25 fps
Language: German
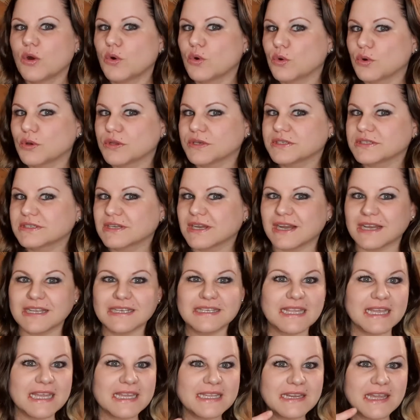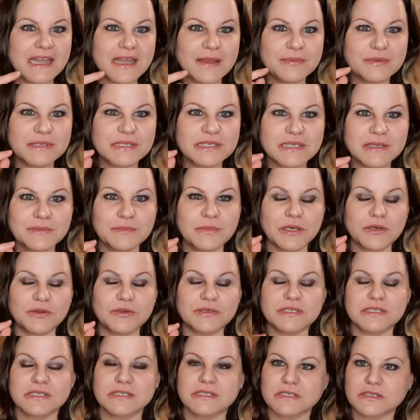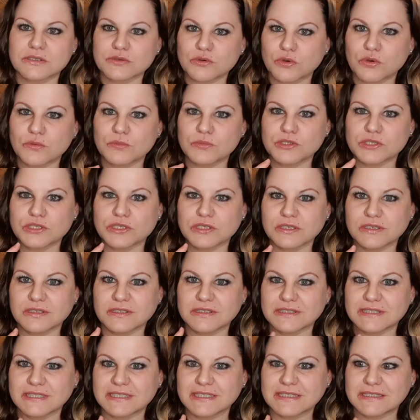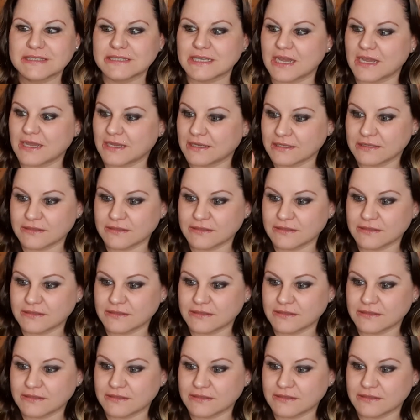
und ja, leider habe ich immer noch dieses komische Ding da.